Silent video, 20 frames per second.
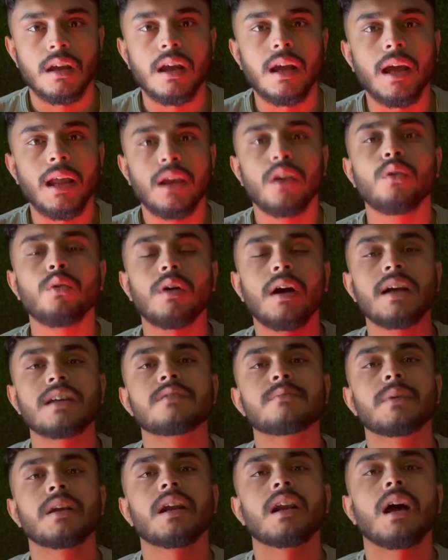हेलो गाइस
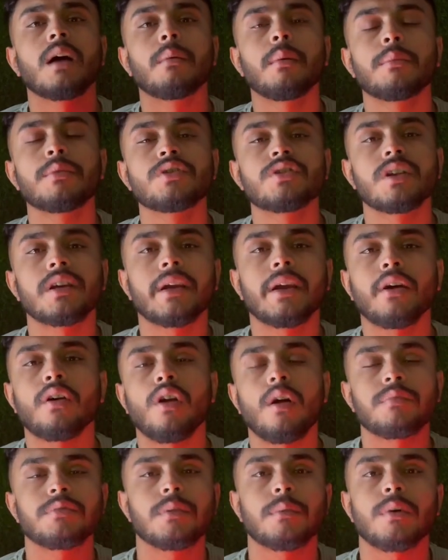मेरा नाम अभिषेक है और
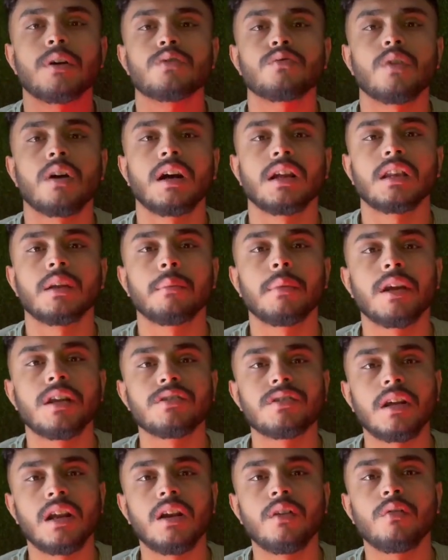आप सबका स्वागत है मेरे
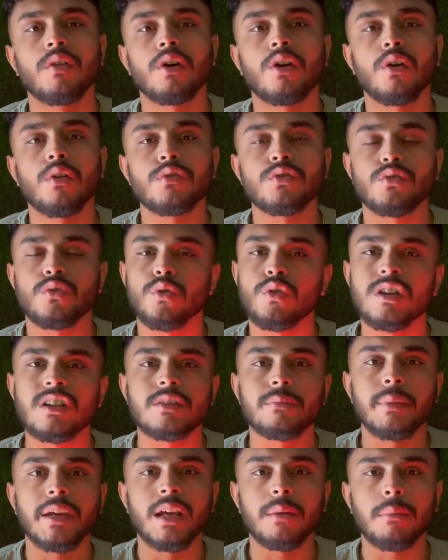चैनल वर्ड ऑफ
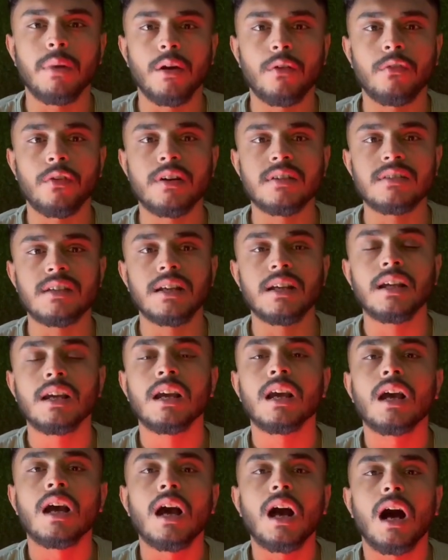स्टोरीज में एक बार फिर से
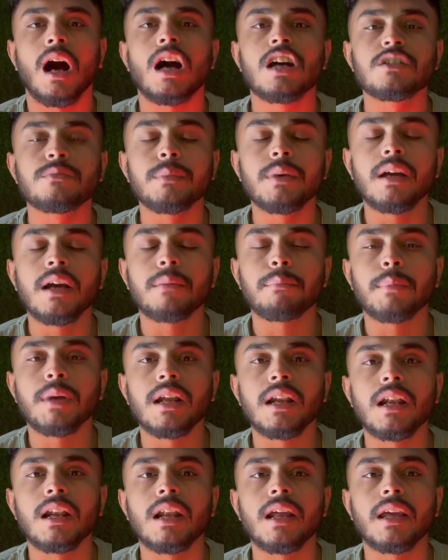आज मैं आपके
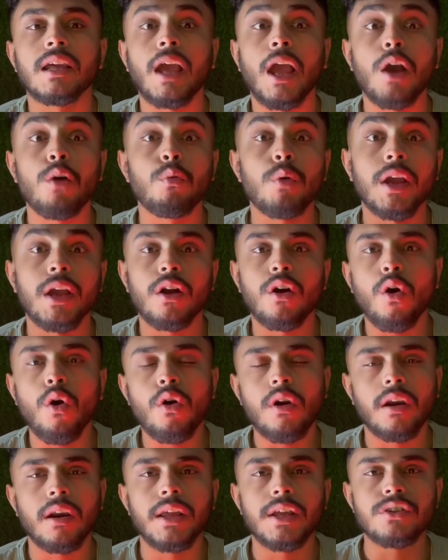लिए लेके आया हूँ एक
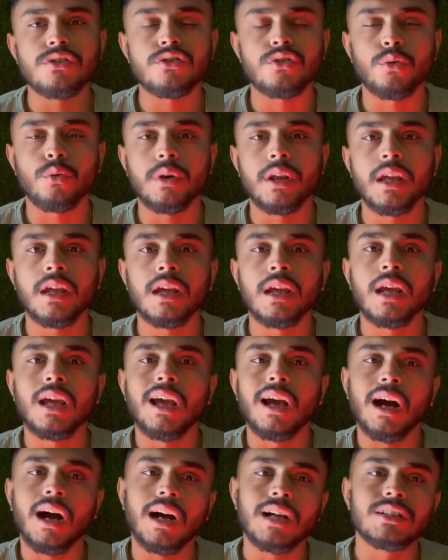और नई स्टोरी
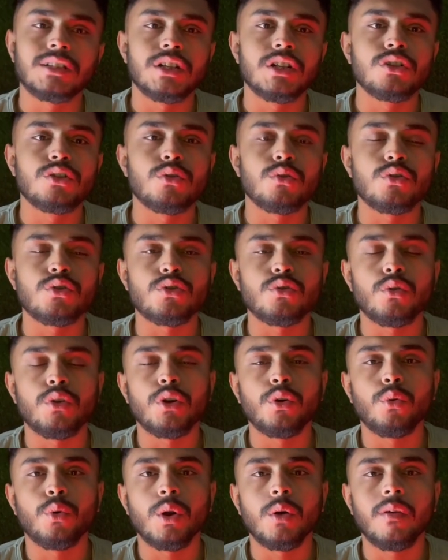आज की जो स्टोरी
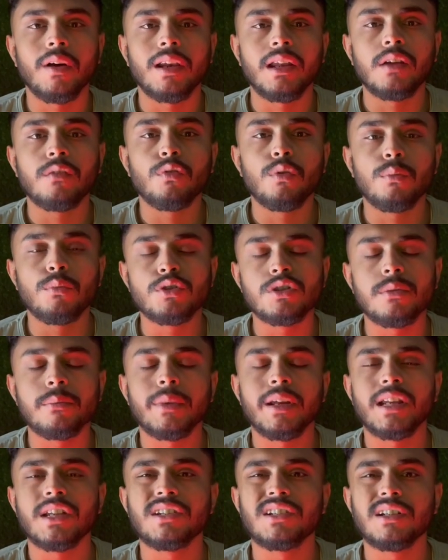होने वाली है वो मुझे
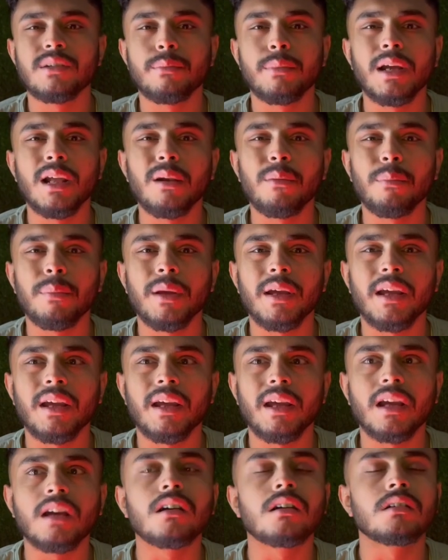मेरे जीमेल पे
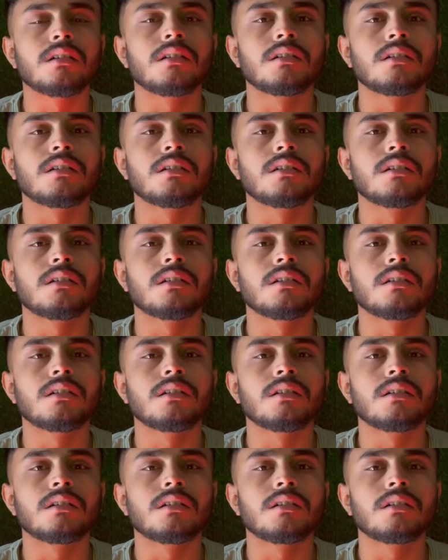एक